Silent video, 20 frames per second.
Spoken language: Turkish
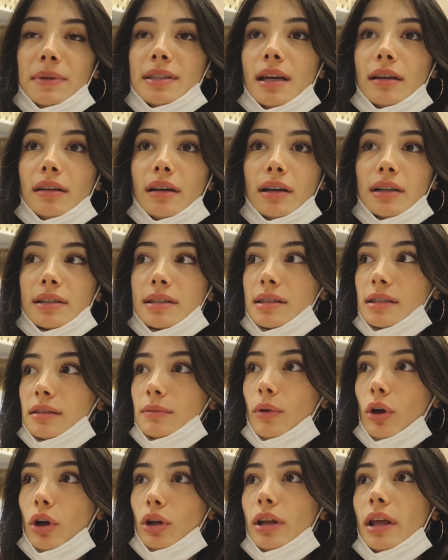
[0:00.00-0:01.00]
Bir tane hasır
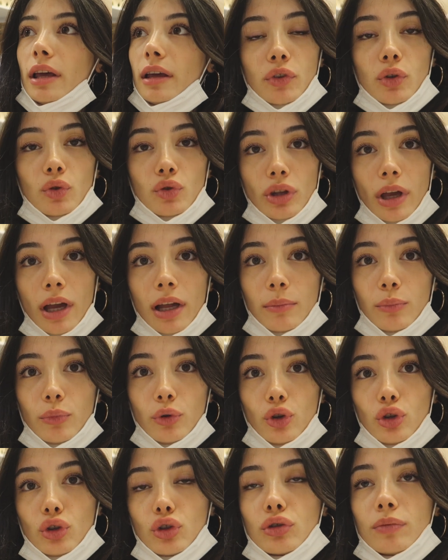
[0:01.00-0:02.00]
böyle güzel,
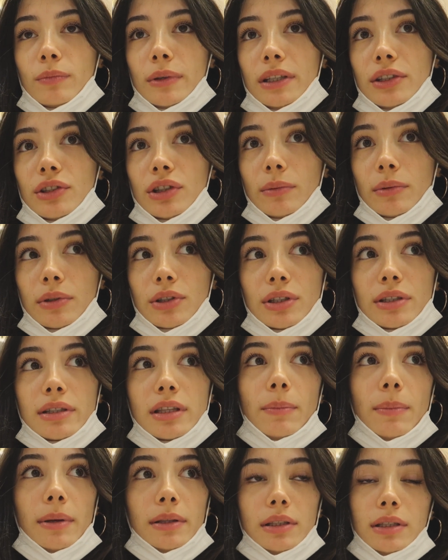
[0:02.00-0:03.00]
büyük bir çamaşır
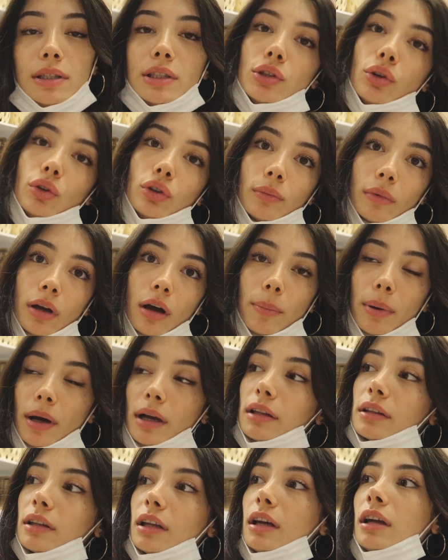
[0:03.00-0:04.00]
sepeti istiyordum
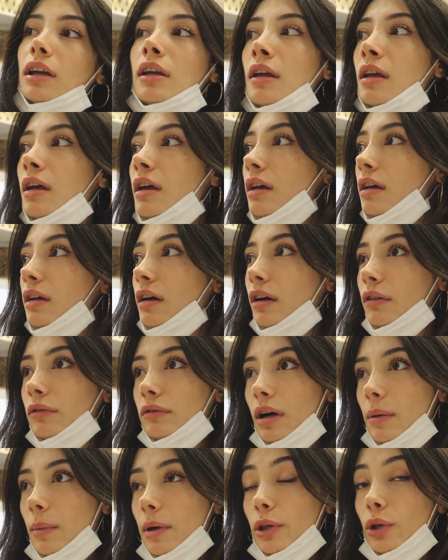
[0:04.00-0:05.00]
kapaklı.
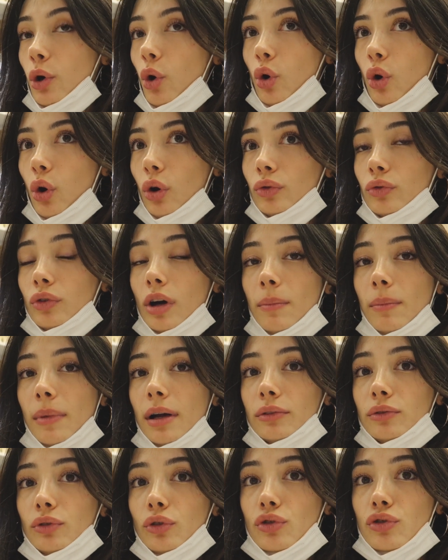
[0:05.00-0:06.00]
Ama yok ondan. Ben de